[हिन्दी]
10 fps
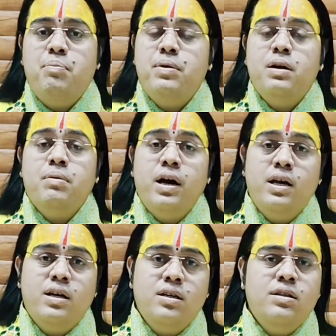अपने
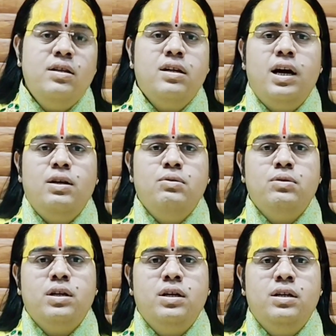भाई की दीर्घ आयु
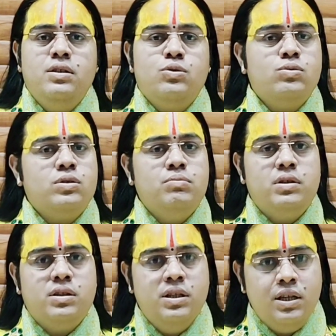के लिए सुख
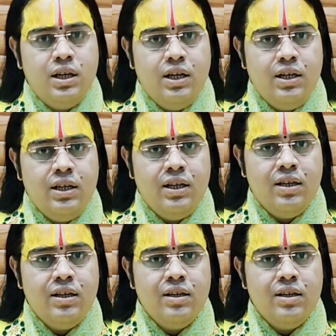समृद्धि के लिए